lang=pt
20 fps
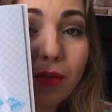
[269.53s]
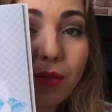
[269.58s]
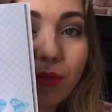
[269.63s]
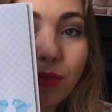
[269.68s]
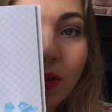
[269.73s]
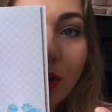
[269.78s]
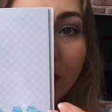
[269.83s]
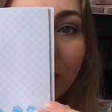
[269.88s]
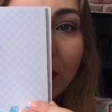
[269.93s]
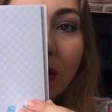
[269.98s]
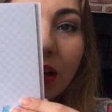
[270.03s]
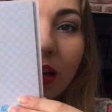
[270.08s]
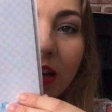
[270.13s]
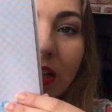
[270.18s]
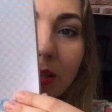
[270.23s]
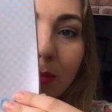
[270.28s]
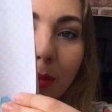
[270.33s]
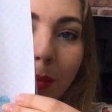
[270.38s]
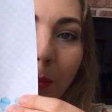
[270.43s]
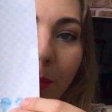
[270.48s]
a foto
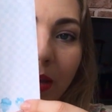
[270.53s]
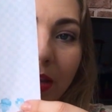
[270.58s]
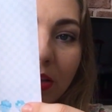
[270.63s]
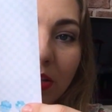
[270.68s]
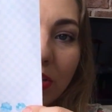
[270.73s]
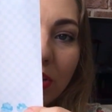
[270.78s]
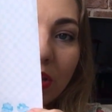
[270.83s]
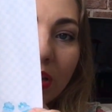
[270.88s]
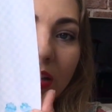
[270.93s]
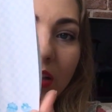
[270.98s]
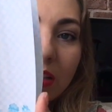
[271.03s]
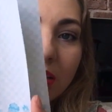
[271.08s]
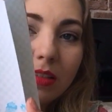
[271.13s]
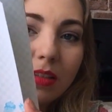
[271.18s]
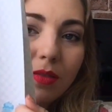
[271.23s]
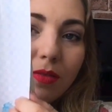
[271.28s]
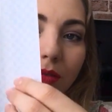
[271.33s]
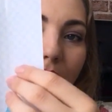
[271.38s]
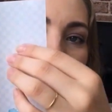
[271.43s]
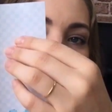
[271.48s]
naqueles papéis de
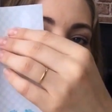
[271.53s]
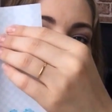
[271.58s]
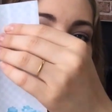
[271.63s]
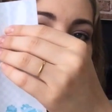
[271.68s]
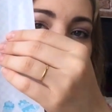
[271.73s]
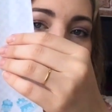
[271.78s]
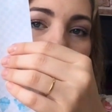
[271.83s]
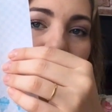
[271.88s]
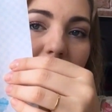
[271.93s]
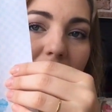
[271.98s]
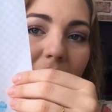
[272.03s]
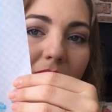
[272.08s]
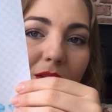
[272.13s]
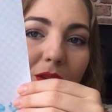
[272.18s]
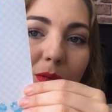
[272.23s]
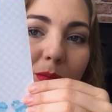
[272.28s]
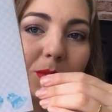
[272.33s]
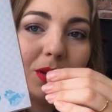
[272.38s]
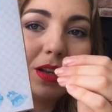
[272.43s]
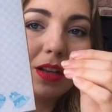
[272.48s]
adesivo e colar aqui
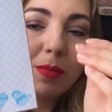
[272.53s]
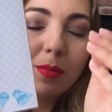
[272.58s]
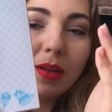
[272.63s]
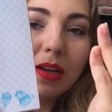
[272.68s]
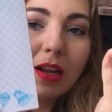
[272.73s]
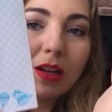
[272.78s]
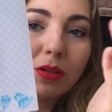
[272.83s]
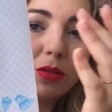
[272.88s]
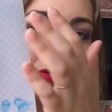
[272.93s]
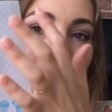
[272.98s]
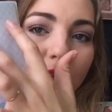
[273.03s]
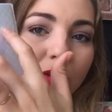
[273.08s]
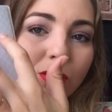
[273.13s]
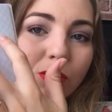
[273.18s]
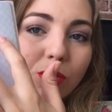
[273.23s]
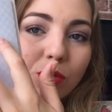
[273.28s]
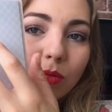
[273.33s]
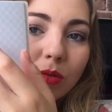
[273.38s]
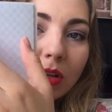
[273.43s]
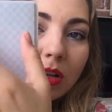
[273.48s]
dentro miniaturas
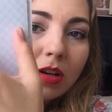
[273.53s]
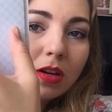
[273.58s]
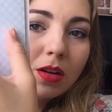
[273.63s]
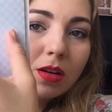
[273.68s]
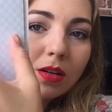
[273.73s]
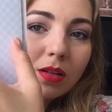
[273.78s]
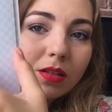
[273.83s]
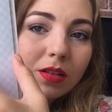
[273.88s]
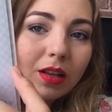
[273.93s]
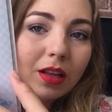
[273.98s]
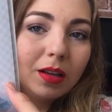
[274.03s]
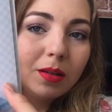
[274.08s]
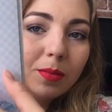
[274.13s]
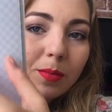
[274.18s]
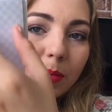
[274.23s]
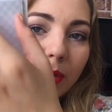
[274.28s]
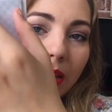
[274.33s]
ou, né?